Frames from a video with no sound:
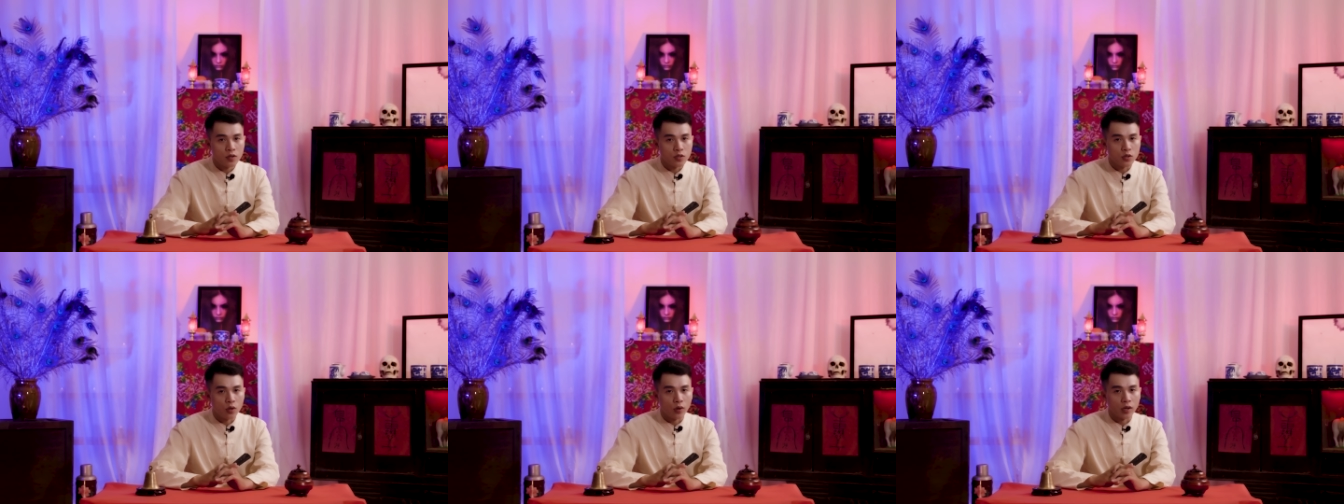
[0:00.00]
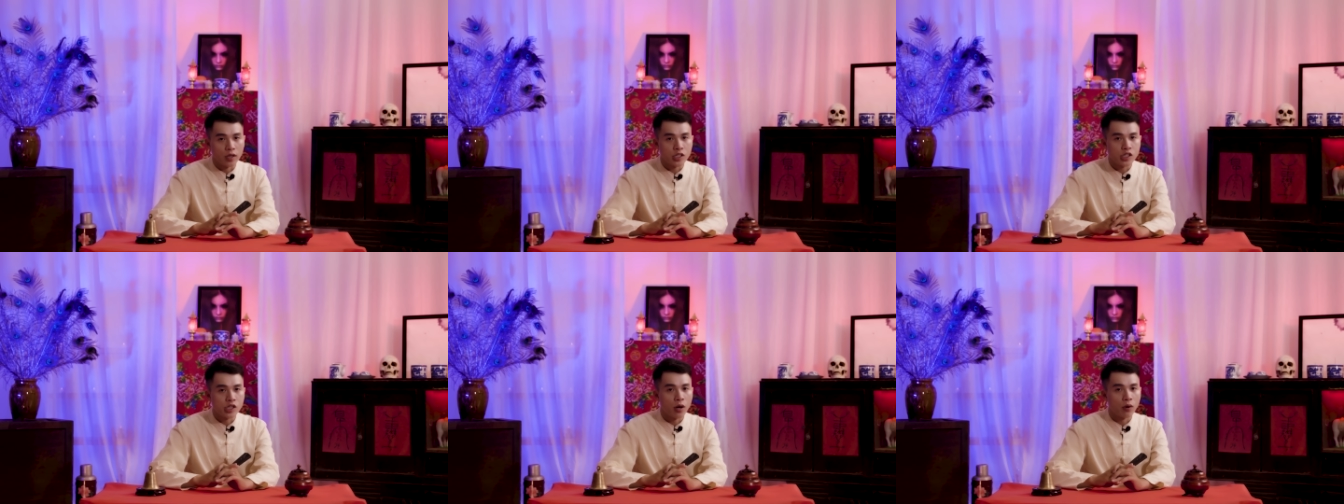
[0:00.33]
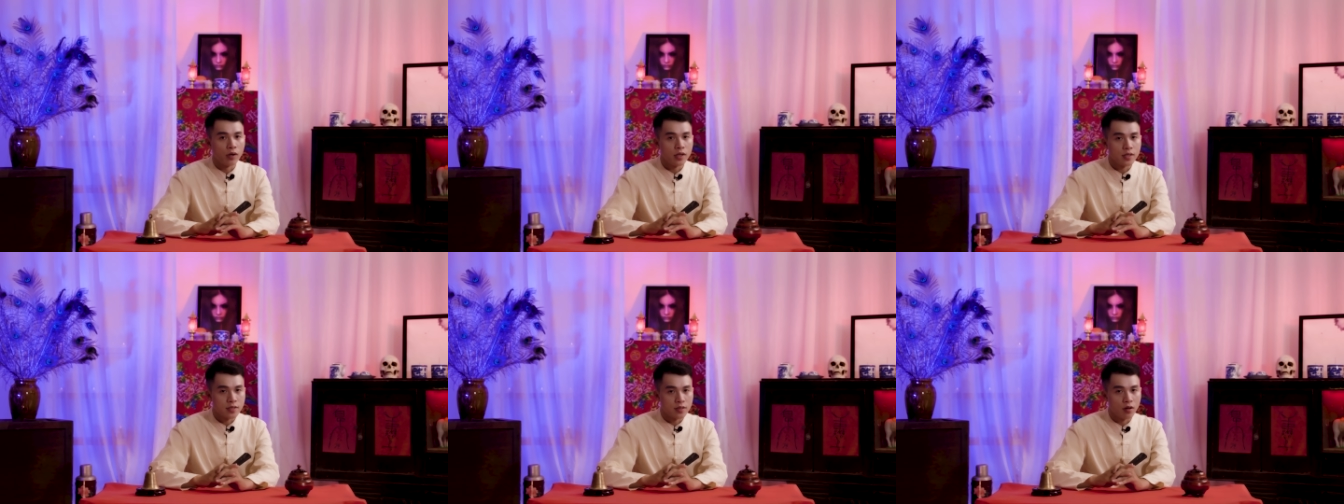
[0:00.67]
rồi
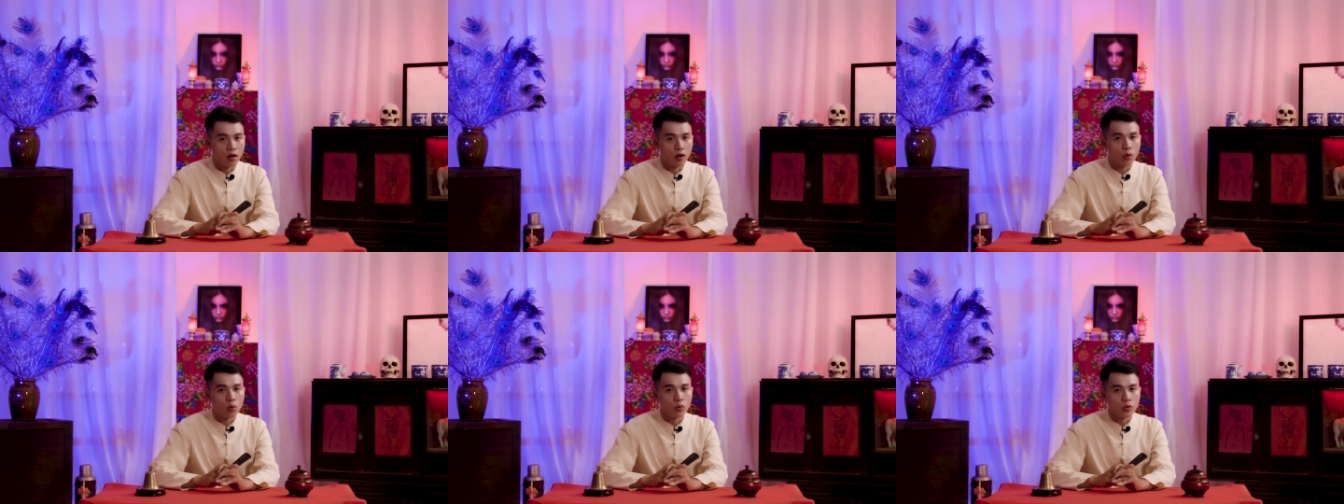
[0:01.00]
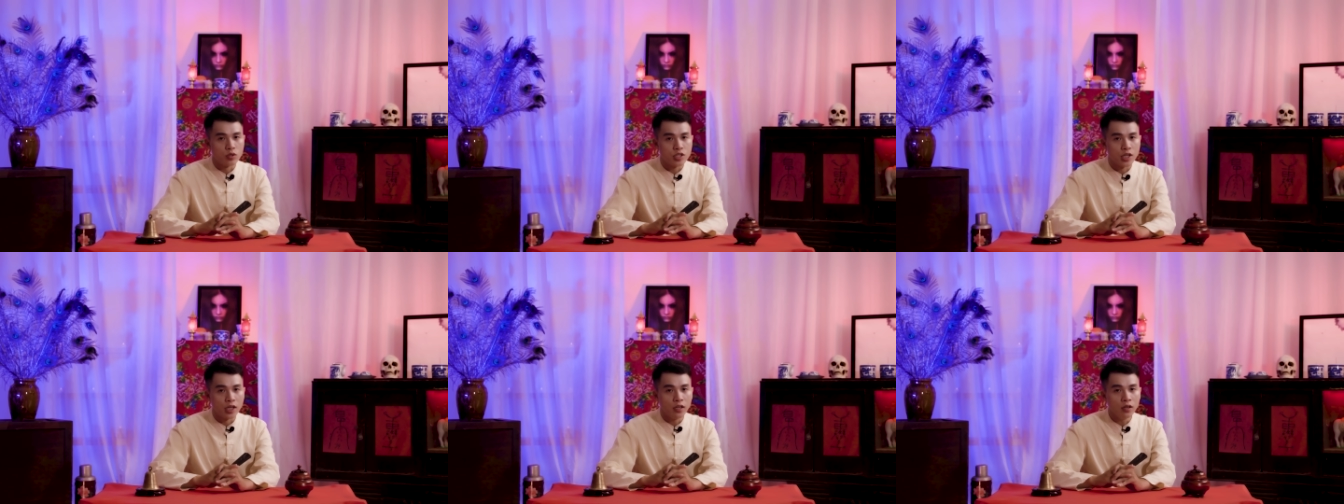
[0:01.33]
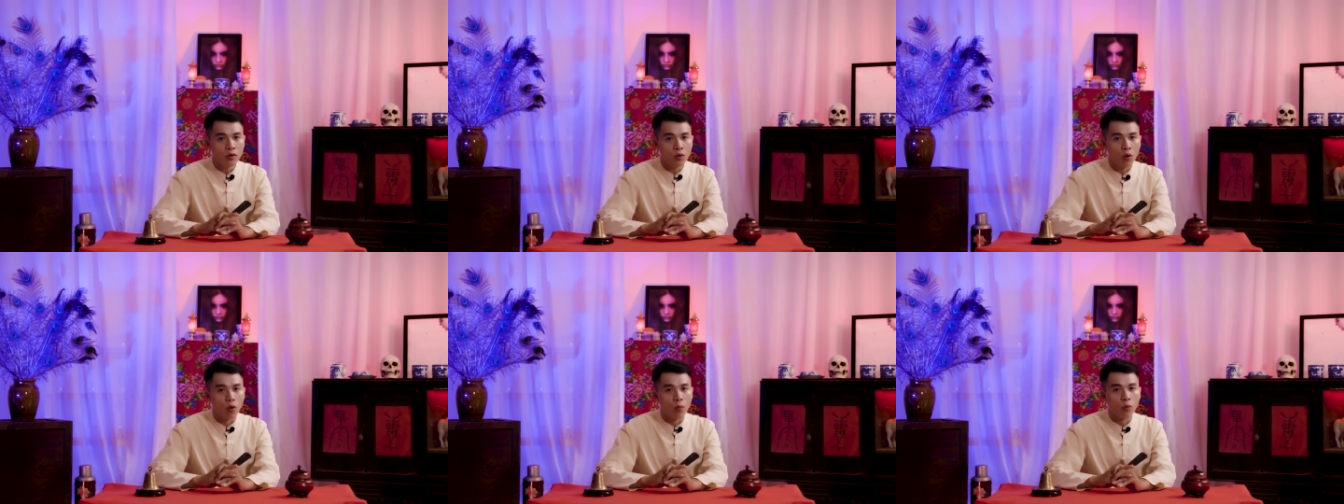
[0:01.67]
trèo lên giường cụ Chín
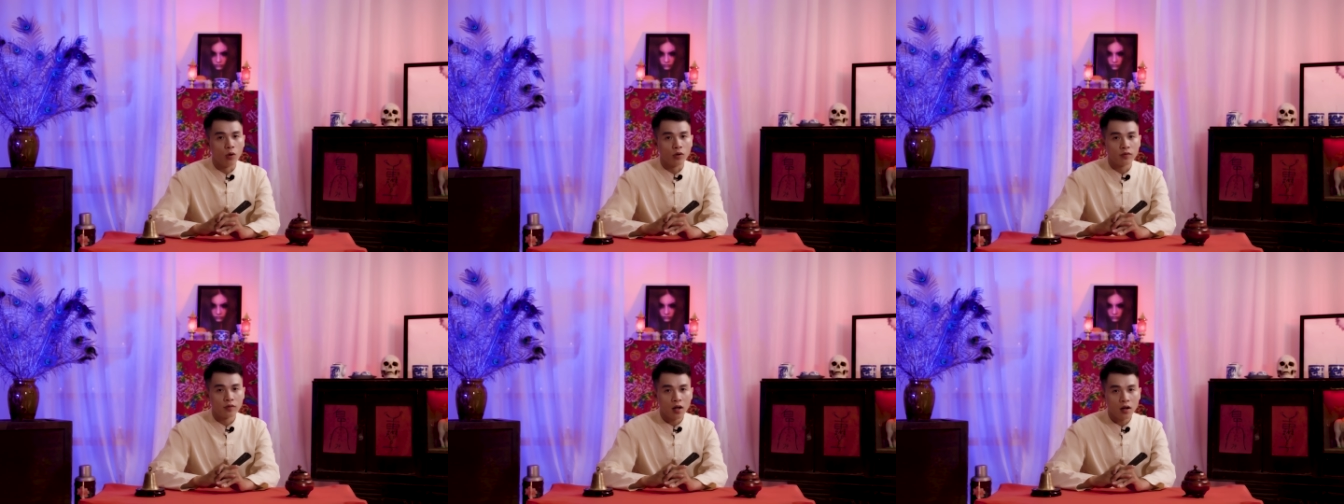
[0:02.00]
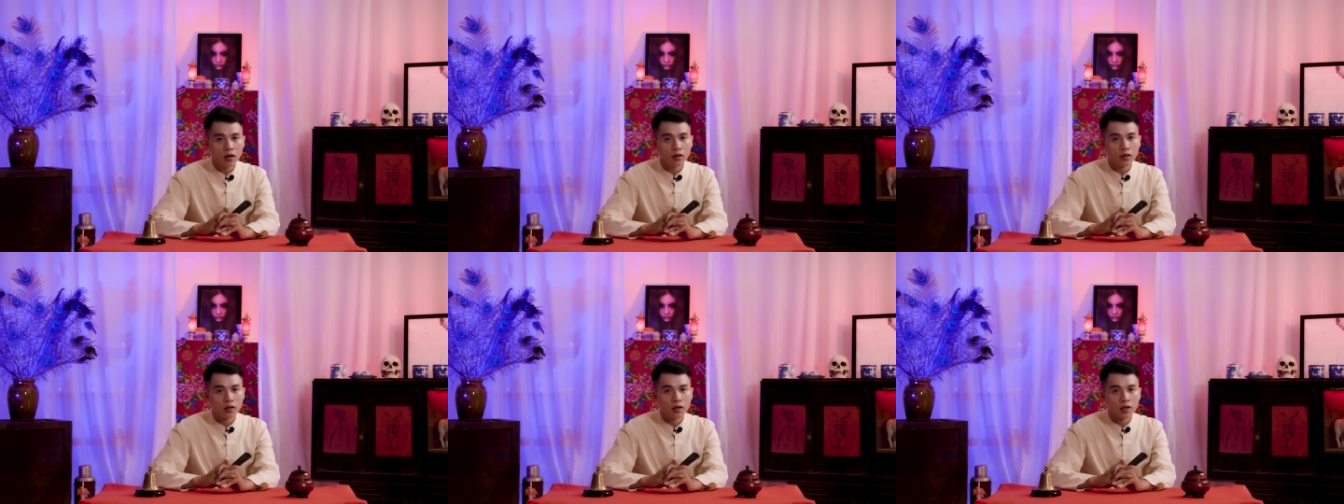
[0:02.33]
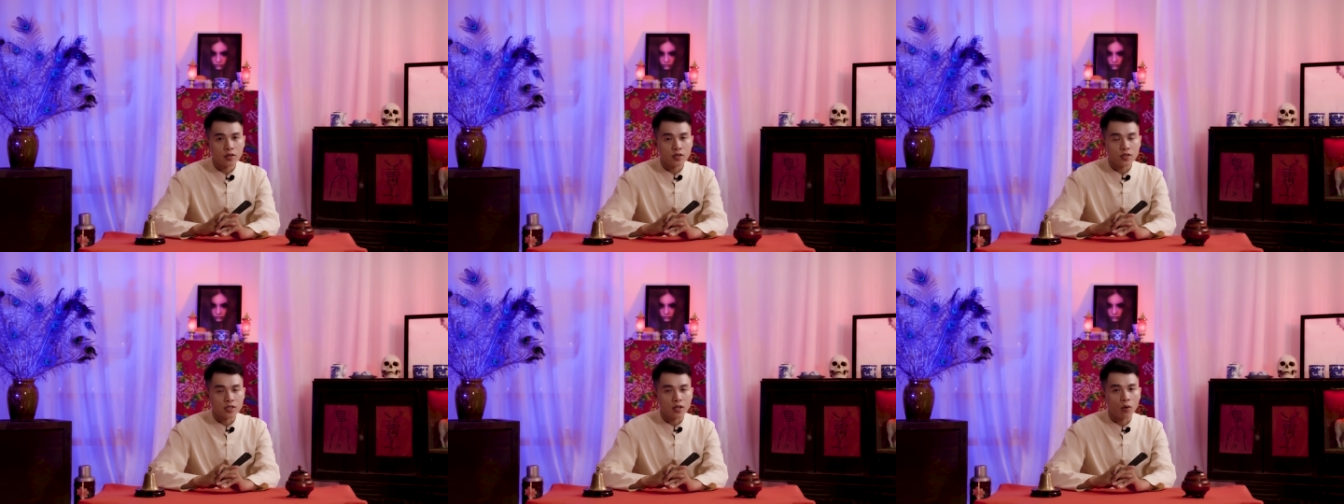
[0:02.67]
ngủ một giấc
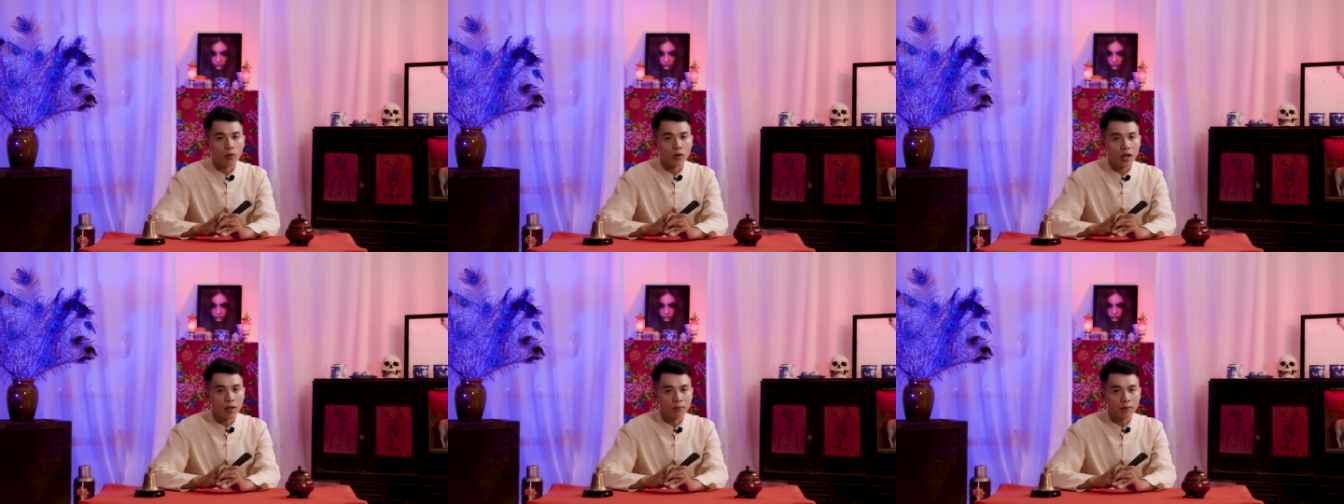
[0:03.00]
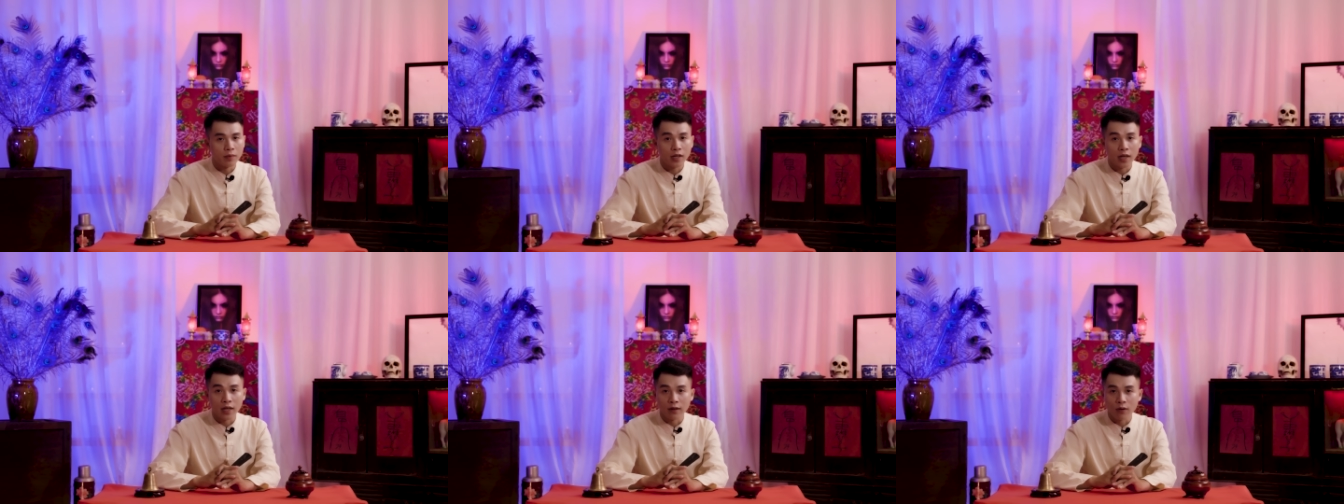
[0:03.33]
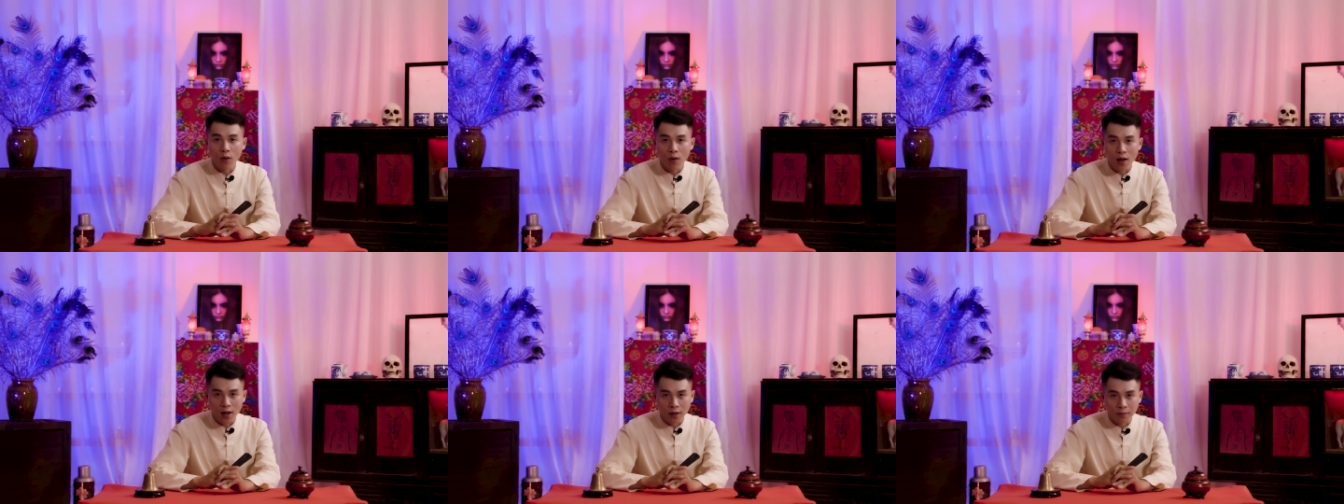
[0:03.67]
sau đêm
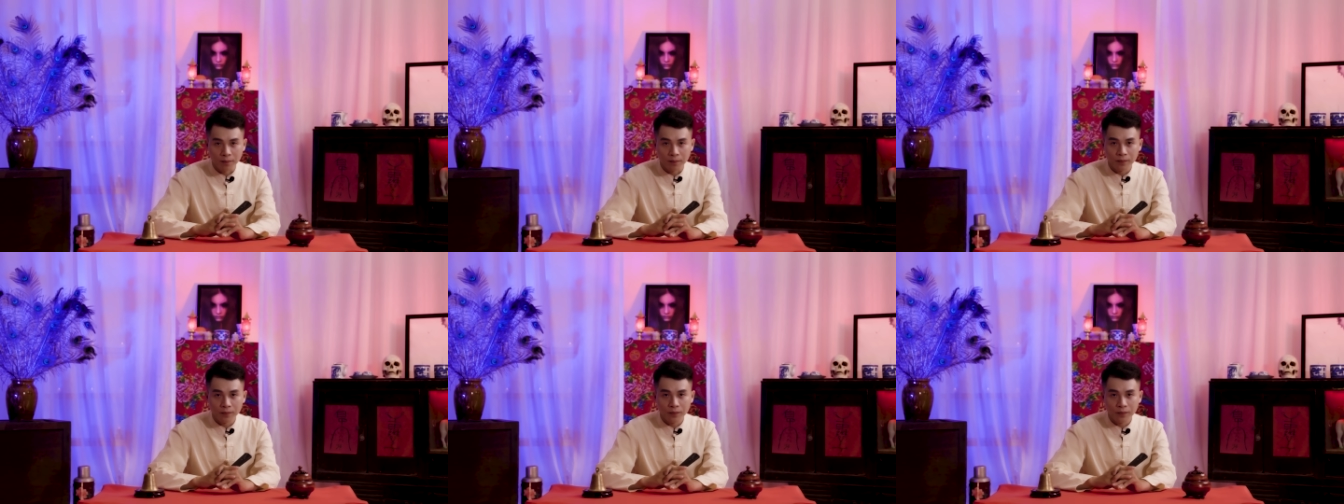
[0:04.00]
kinh hoàng.